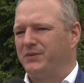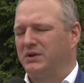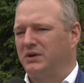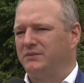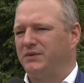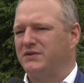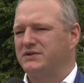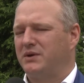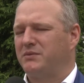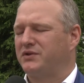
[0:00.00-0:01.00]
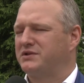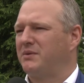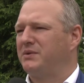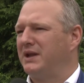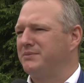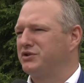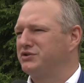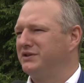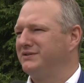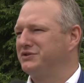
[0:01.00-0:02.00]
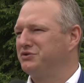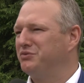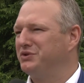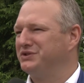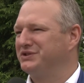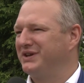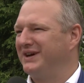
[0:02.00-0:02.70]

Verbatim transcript: to inwestujemy w to, co mamy najlepsze, czyli w naszą młodzież.